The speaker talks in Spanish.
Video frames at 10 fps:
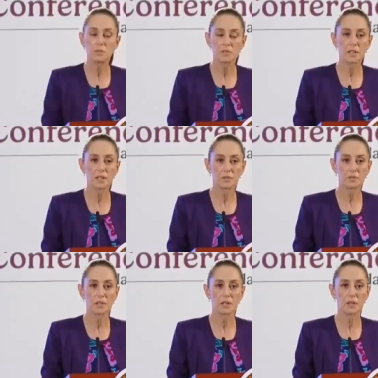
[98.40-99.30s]
está
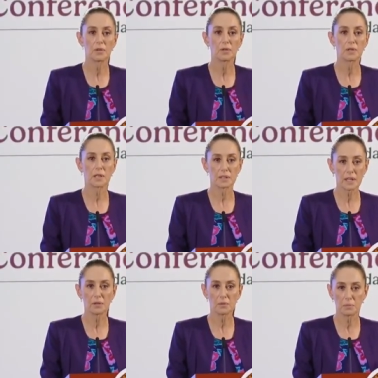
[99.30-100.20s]
considerado lo de
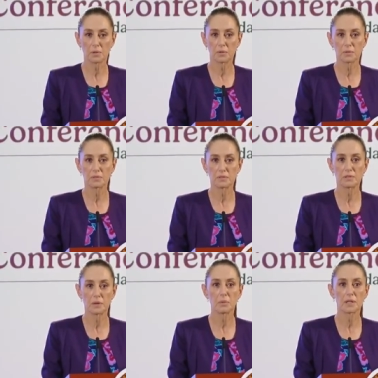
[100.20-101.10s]
catálogo, pero
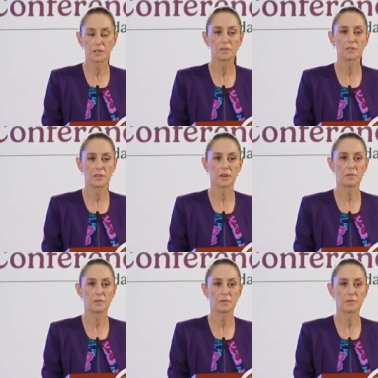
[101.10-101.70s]
le planteo que se